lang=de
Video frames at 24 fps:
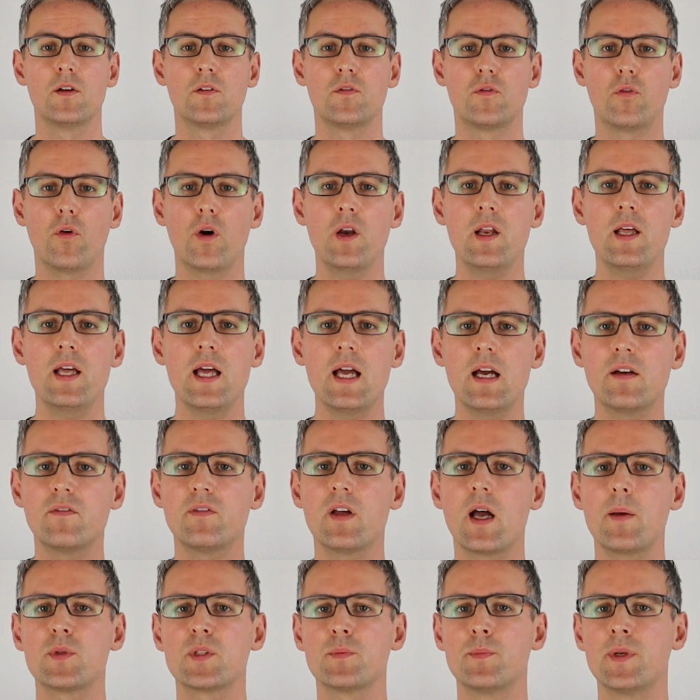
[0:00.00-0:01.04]
Volle
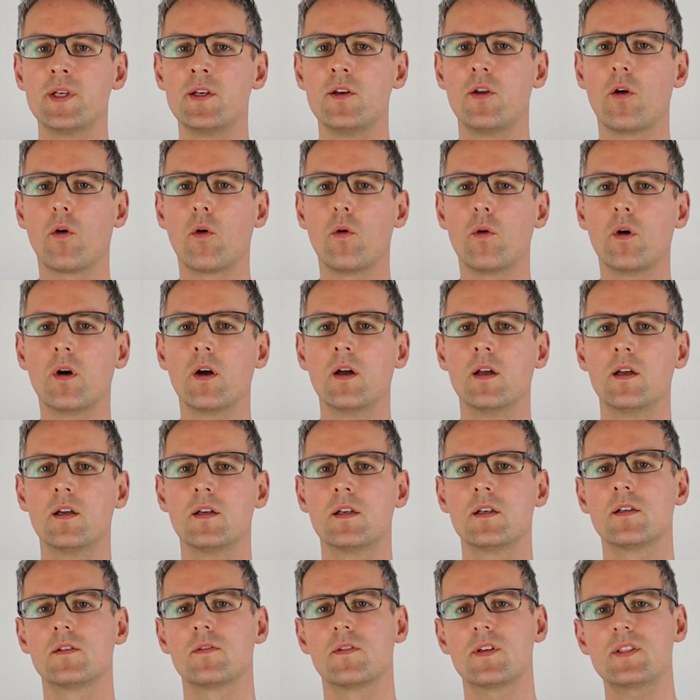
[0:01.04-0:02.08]
Erwerbsminderung.
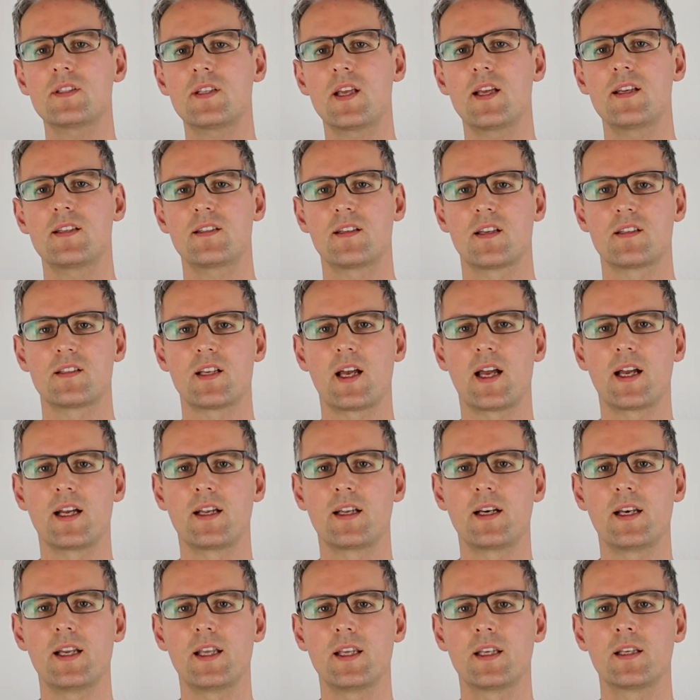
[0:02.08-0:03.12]
Was heißt das
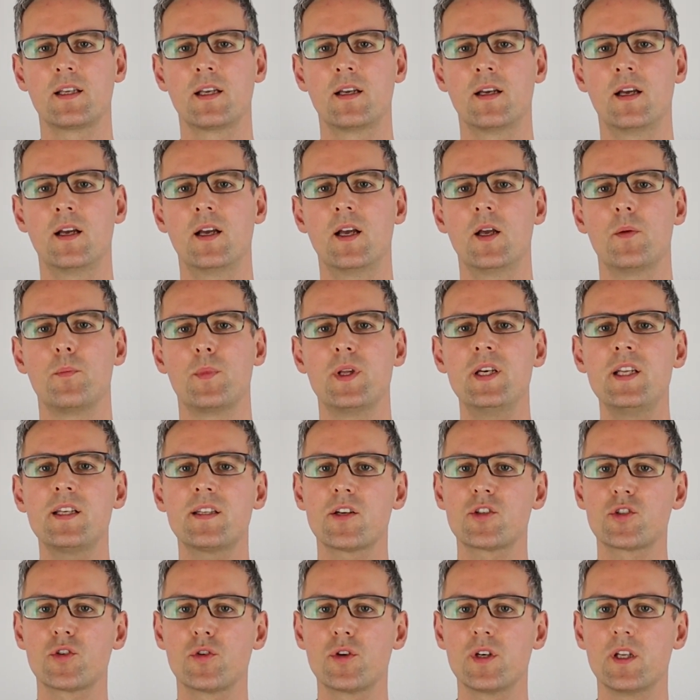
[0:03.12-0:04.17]
eigentlich? Bin ich
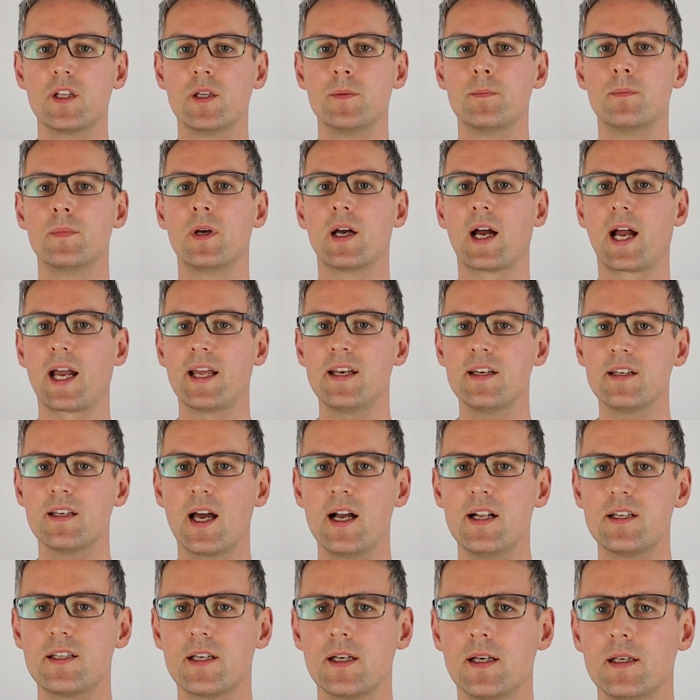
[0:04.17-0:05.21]
da schon im
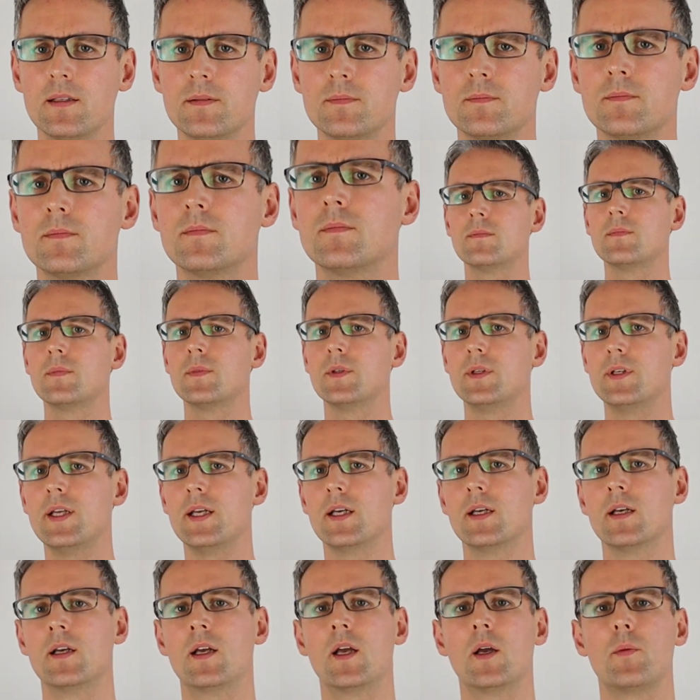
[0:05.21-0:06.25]
Rentenalter?
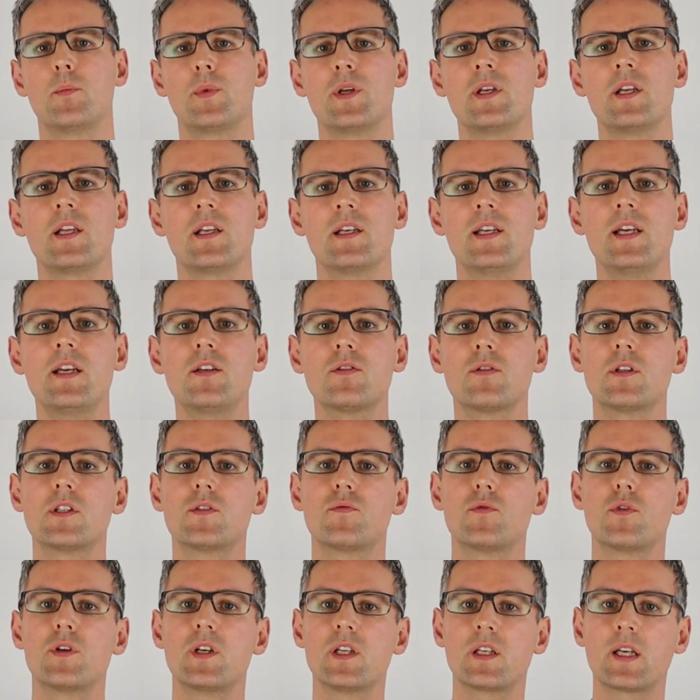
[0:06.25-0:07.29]
Nee, bin ich nicht,
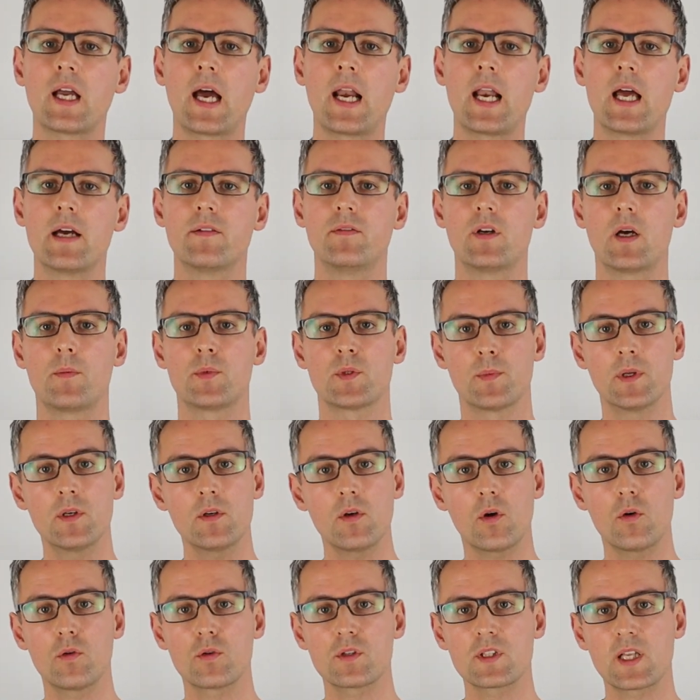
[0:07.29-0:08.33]
sonst würde ich keine
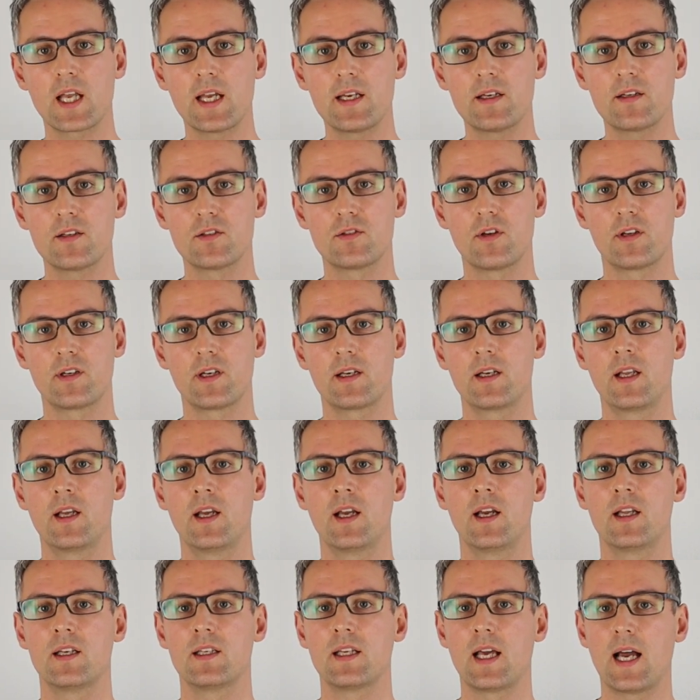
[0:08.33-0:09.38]
Erwerbsminderungsrente, sondern
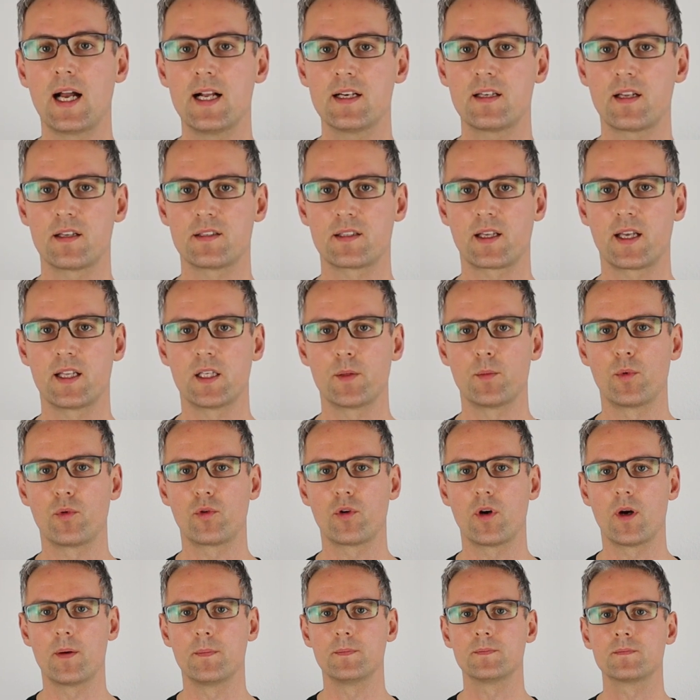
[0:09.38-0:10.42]
eine Altersrente
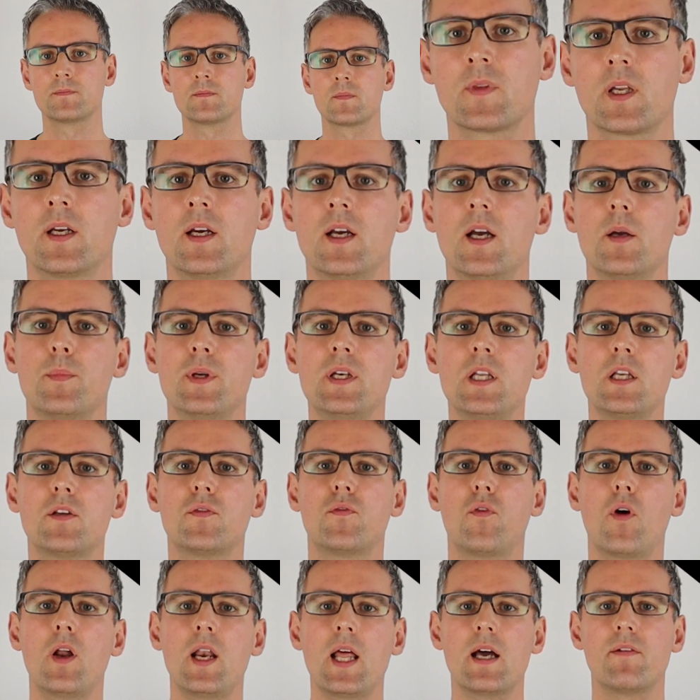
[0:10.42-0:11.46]
bekommen. Bin ich
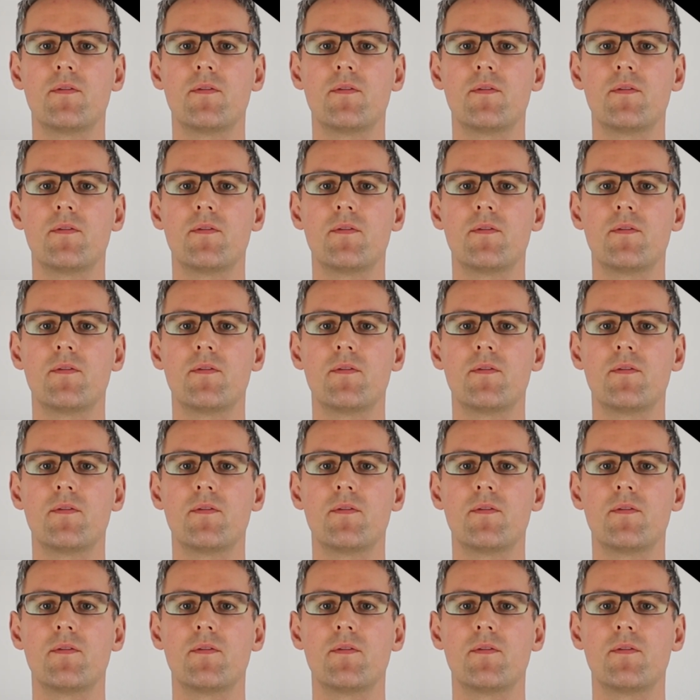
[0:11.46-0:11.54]
voll